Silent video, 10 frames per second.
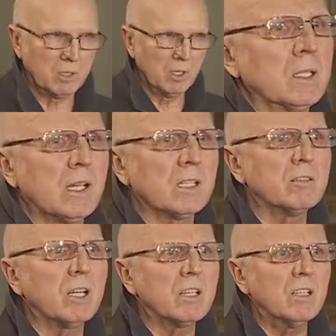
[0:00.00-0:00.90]
Она
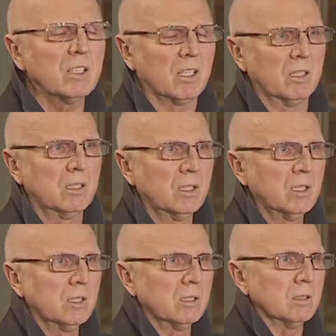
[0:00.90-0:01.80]
говорила
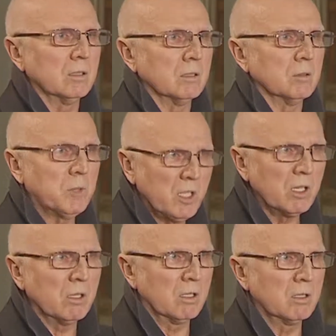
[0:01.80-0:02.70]
э,
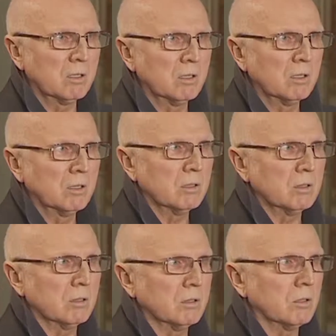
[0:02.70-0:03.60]
мне,
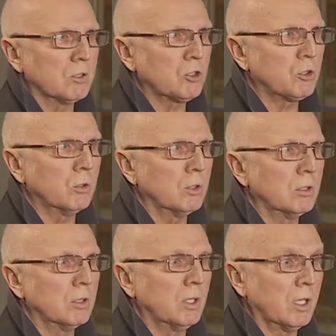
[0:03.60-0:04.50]
э,
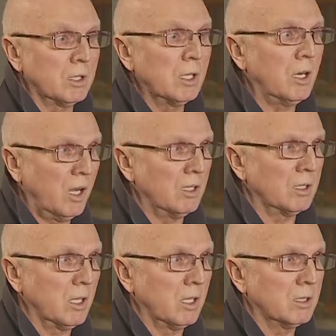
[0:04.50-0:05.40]
что отдыхала
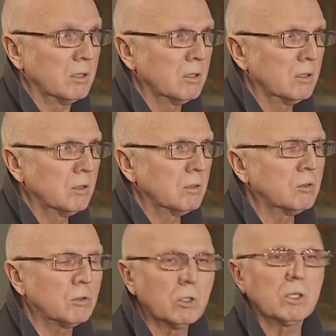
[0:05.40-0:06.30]
я
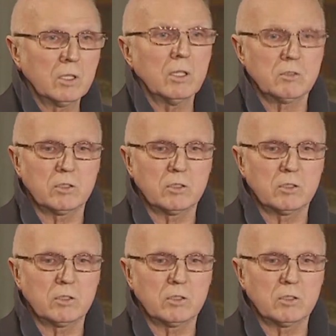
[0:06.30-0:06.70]
только на